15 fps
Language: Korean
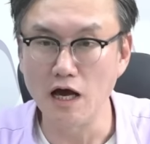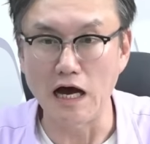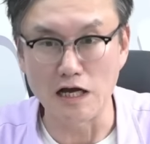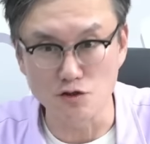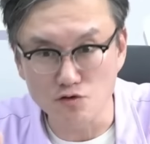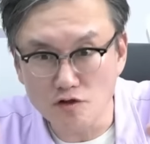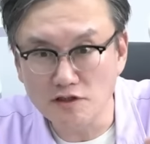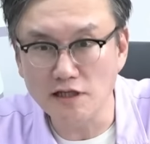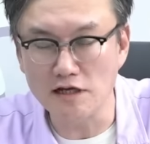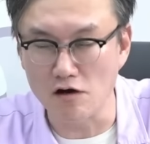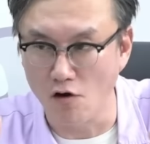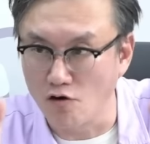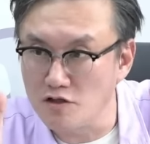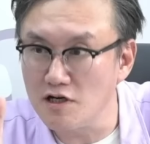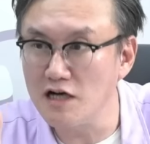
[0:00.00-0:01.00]
안 죽일 테니까
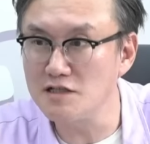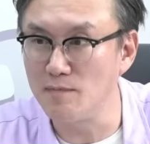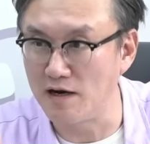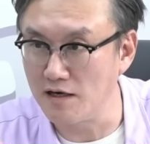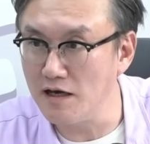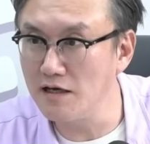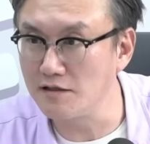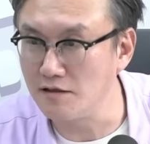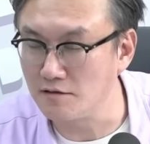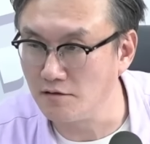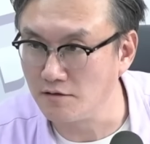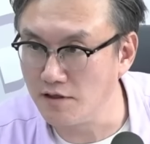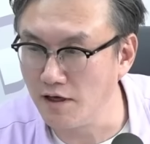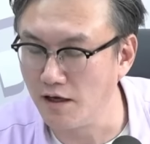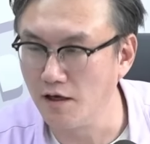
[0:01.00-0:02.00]
걱정하지 말라 해야 될
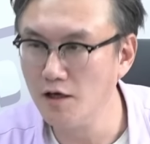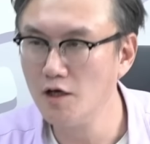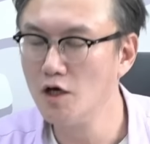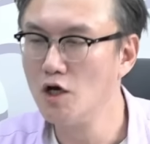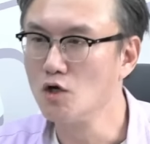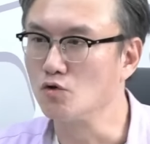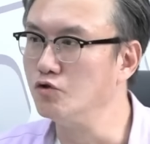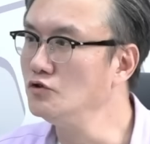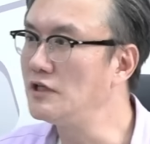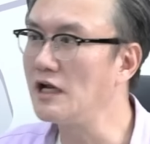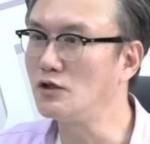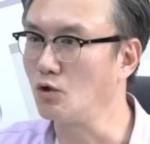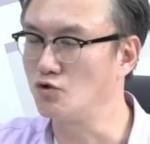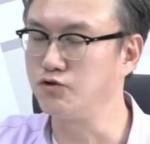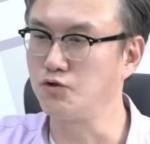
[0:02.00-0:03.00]
건데
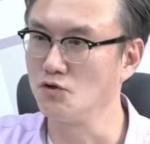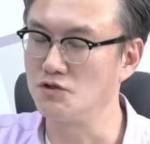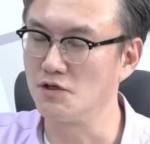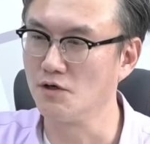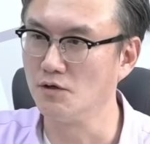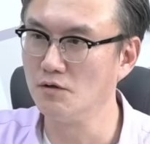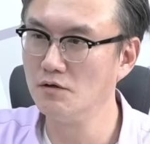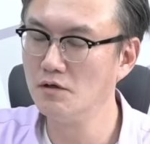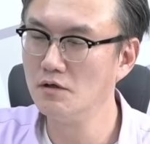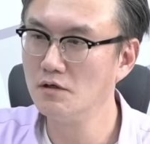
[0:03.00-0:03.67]
군대를 또 출동시켜요.